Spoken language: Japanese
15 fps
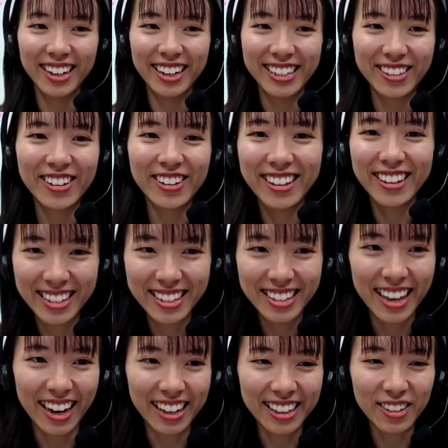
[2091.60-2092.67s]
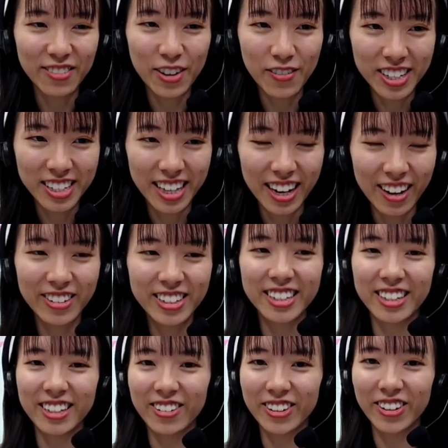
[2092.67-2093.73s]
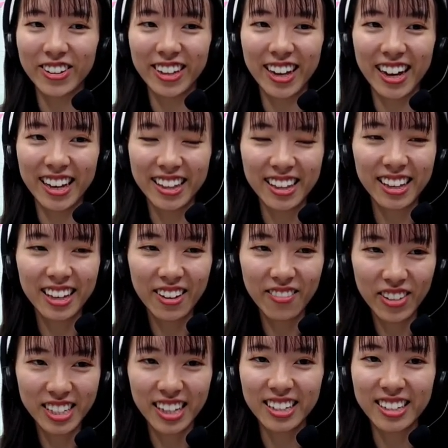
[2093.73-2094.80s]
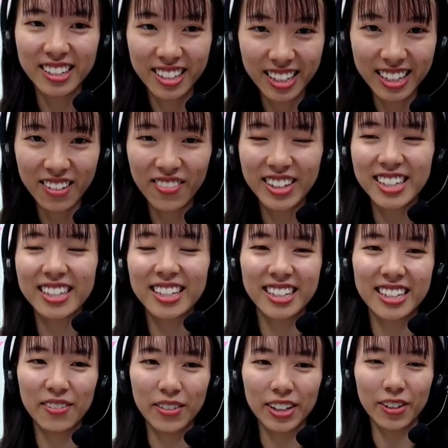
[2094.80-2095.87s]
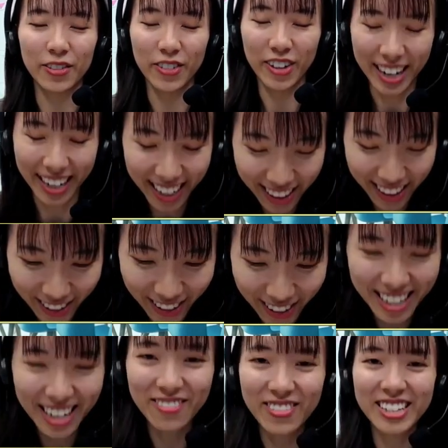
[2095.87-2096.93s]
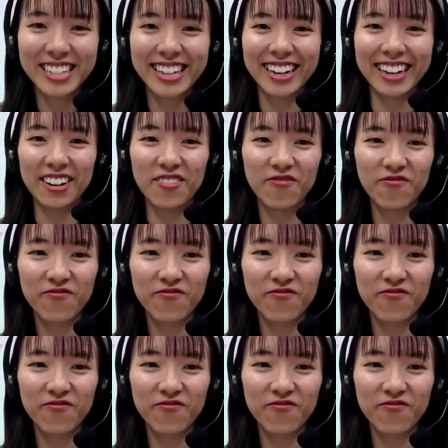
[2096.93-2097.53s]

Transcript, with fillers: それではですね、改めまして本日ご登壇いただきました鈴木様、笹木様、どうもありがとうございました。